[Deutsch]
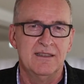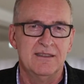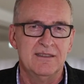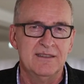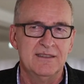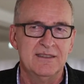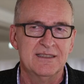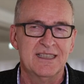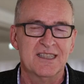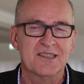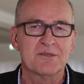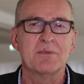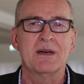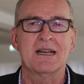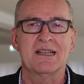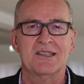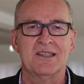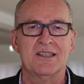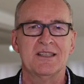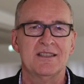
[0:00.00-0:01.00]
Äh, das
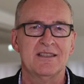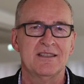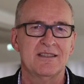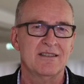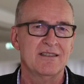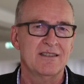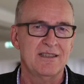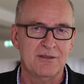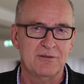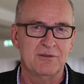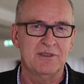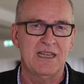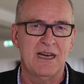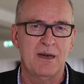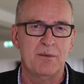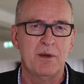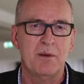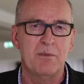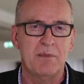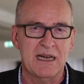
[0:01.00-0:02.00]
macht sich hier und
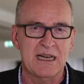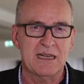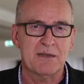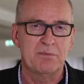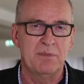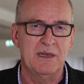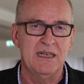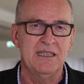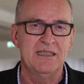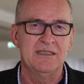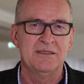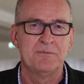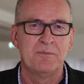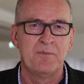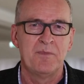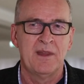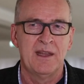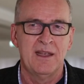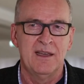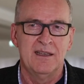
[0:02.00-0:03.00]
da bemerkbar
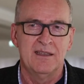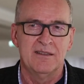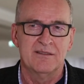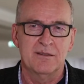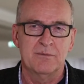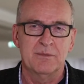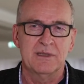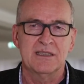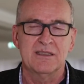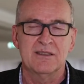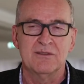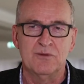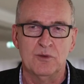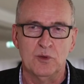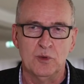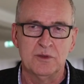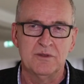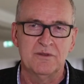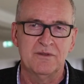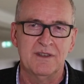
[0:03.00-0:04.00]
wenn man
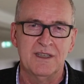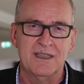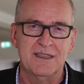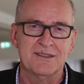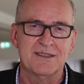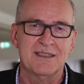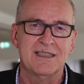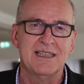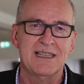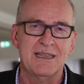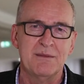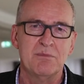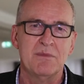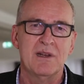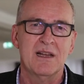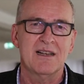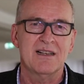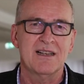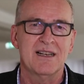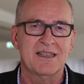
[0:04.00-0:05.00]
gewohnt war, sein Leben
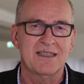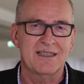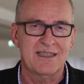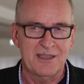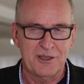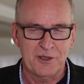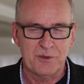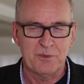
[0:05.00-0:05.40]
lang eigentlich